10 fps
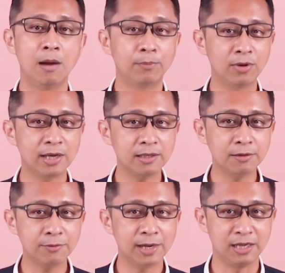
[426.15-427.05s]
不会
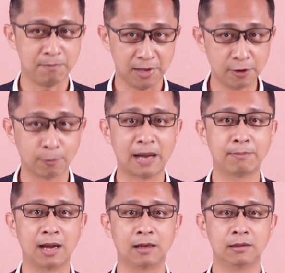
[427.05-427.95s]
因为你没有帮
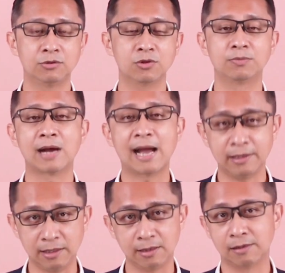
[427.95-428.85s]
忙就不爱
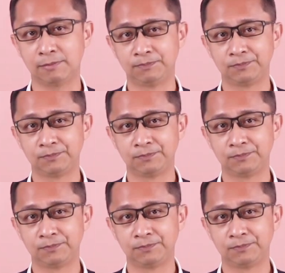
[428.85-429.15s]
你了。